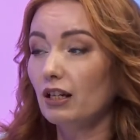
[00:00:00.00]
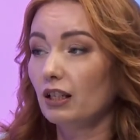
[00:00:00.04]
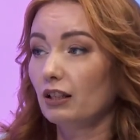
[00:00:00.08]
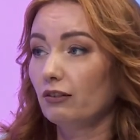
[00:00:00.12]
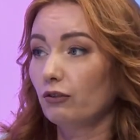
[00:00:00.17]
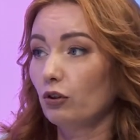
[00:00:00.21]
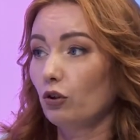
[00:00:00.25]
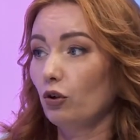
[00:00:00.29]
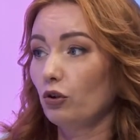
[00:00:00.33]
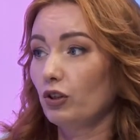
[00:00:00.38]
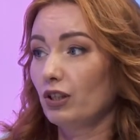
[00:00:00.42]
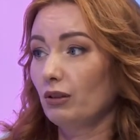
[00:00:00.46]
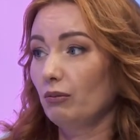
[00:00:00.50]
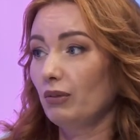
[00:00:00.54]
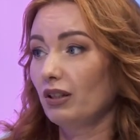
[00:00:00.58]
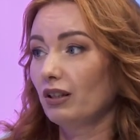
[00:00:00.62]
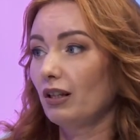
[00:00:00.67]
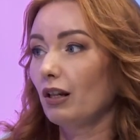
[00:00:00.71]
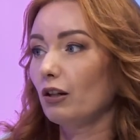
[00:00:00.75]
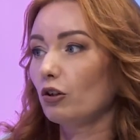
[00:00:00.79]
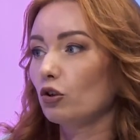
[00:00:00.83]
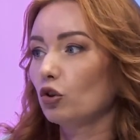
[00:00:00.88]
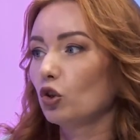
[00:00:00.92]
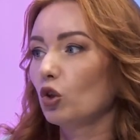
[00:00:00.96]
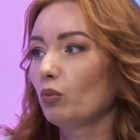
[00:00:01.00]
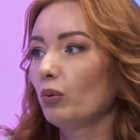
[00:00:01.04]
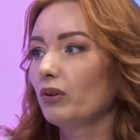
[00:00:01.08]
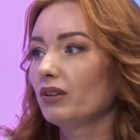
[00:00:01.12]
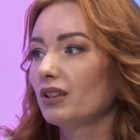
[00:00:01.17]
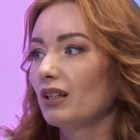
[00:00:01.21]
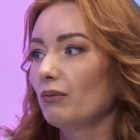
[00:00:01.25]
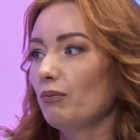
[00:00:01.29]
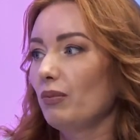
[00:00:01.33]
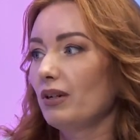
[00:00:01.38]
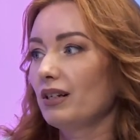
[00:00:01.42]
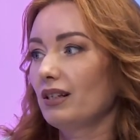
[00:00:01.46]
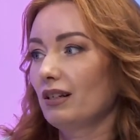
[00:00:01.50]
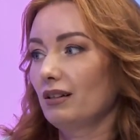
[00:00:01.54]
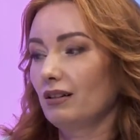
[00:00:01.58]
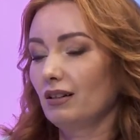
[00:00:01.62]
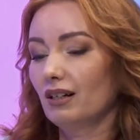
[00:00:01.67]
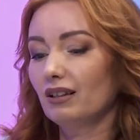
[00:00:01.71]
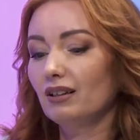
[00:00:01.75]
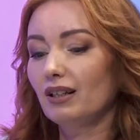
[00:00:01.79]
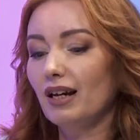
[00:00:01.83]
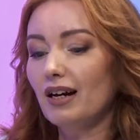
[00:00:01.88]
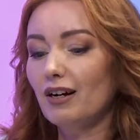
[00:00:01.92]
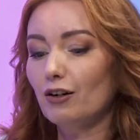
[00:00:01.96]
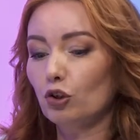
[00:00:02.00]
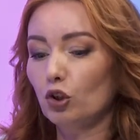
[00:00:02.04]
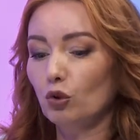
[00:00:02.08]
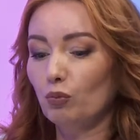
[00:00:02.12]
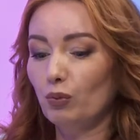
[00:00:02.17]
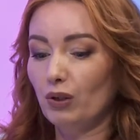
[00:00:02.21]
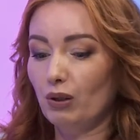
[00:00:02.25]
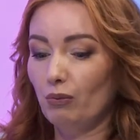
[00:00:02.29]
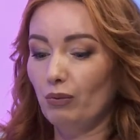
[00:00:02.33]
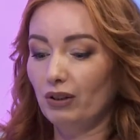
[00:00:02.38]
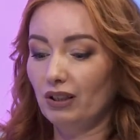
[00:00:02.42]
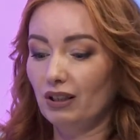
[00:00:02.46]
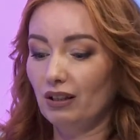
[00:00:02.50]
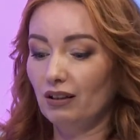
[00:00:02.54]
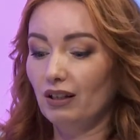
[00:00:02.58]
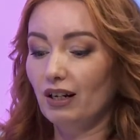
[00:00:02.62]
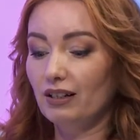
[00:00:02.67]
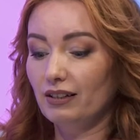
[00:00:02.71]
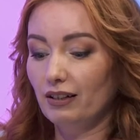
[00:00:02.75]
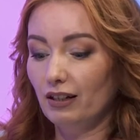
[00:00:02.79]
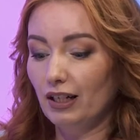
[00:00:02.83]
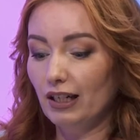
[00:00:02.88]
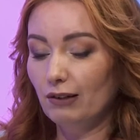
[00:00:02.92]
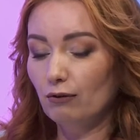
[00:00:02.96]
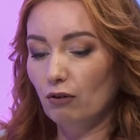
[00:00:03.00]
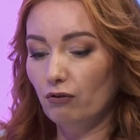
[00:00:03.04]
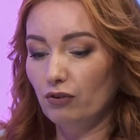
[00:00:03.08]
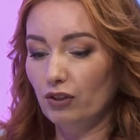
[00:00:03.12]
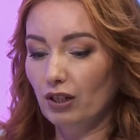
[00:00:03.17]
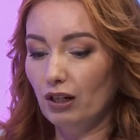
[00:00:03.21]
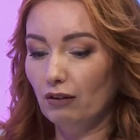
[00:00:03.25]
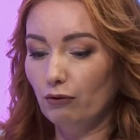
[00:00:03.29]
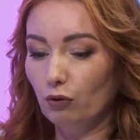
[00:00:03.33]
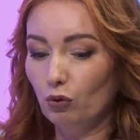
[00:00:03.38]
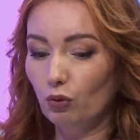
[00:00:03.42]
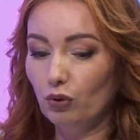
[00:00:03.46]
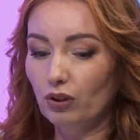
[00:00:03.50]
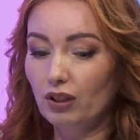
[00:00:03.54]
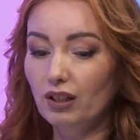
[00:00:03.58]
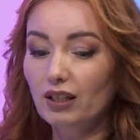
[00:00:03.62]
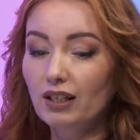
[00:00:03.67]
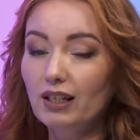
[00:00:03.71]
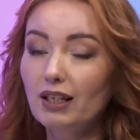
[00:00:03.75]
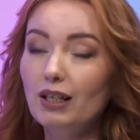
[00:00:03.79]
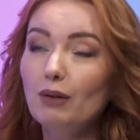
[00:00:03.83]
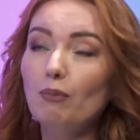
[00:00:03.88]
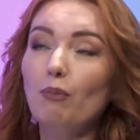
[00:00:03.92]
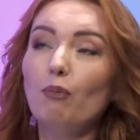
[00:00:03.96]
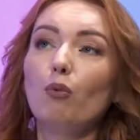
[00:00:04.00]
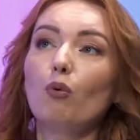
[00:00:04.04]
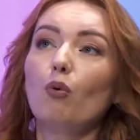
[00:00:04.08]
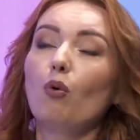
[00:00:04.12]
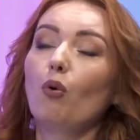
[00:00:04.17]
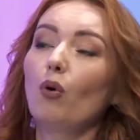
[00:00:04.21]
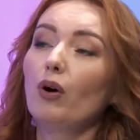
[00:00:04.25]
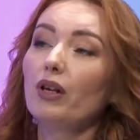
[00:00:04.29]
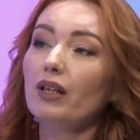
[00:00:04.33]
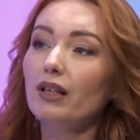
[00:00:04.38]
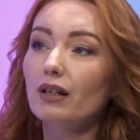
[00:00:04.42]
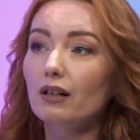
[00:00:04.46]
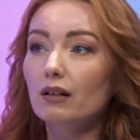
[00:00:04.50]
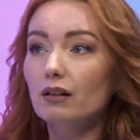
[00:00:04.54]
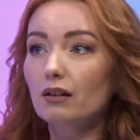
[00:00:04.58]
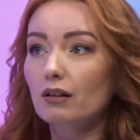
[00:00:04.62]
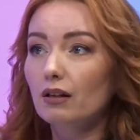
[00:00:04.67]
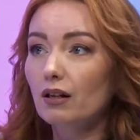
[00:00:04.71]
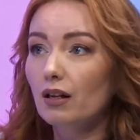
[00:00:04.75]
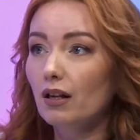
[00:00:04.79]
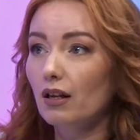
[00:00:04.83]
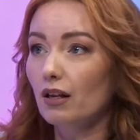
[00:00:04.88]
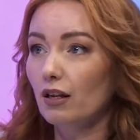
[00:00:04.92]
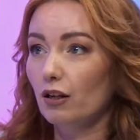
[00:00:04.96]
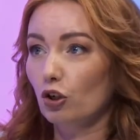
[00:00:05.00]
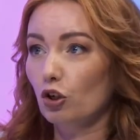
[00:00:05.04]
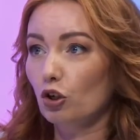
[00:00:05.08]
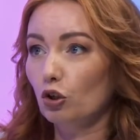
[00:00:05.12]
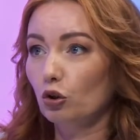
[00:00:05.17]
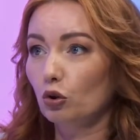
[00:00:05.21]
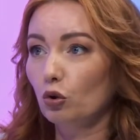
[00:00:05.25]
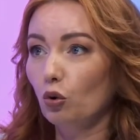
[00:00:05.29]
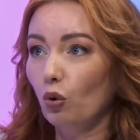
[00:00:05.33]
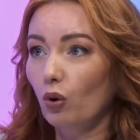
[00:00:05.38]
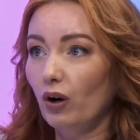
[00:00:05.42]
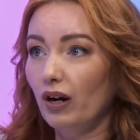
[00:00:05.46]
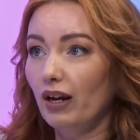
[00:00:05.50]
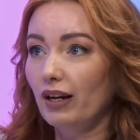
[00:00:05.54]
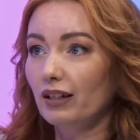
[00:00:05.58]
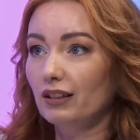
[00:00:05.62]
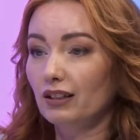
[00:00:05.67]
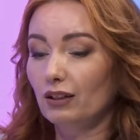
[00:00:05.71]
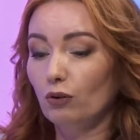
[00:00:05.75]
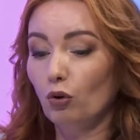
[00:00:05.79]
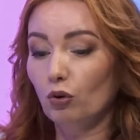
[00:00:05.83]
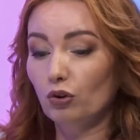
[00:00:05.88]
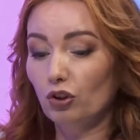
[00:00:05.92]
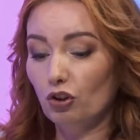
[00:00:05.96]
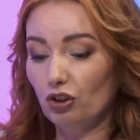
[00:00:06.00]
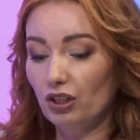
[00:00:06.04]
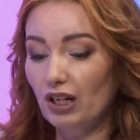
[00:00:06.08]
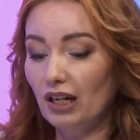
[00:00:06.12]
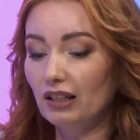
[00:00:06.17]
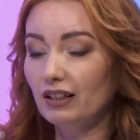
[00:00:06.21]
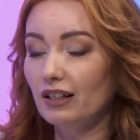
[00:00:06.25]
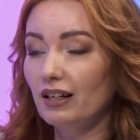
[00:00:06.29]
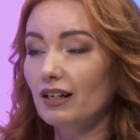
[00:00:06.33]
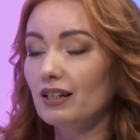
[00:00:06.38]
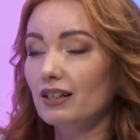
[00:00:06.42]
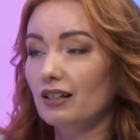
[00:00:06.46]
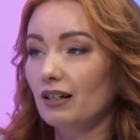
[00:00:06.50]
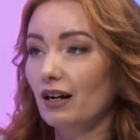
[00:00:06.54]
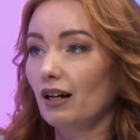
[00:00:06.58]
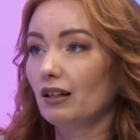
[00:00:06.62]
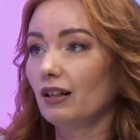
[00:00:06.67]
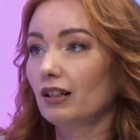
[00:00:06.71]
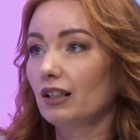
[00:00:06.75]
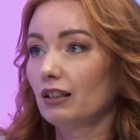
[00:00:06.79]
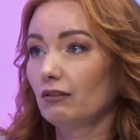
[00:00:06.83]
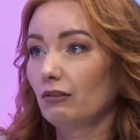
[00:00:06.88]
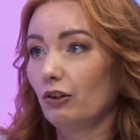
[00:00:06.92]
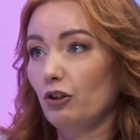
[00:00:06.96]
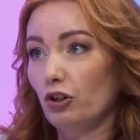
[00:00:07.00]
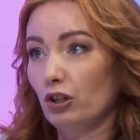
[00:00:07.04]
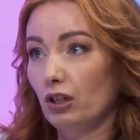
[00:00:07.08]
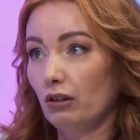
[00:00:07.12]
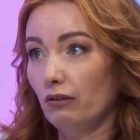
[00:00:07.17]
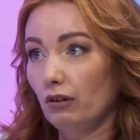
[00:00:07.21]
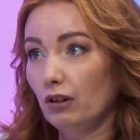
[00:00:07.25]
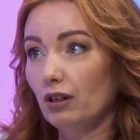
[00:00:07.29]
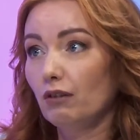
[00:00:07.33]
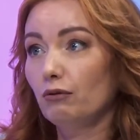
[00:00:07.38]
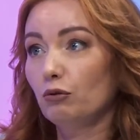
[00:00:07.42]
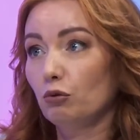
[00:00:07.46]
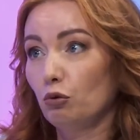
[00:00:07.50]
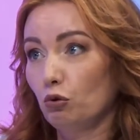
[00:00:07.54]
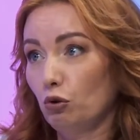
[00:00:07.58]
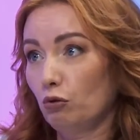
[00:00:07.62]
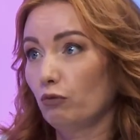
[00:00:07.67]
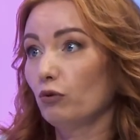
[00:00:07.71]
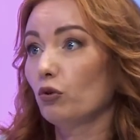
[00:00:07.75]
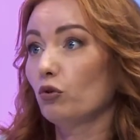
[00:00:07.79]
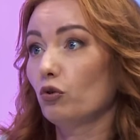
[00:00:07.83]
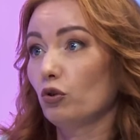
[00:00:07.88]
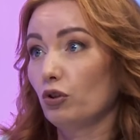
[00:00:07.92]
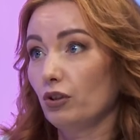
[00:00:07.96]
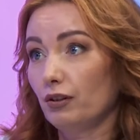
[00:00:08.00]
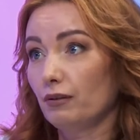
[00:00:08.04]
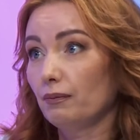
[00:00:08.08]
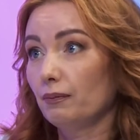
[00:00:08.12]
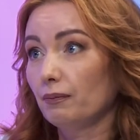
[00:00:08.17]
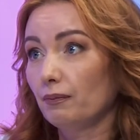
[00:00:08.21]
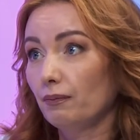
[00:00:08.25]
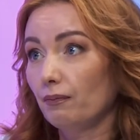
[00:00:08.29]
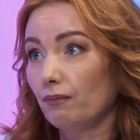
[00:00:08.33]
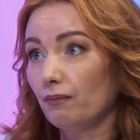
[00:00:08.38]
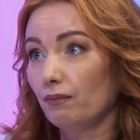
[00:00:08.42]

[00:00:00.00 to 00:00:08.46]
Твое резюме должно быть написано так, чтобы работодатель его взял в руки и понял, что это он ждал и искал этого человека всю свою жизнь.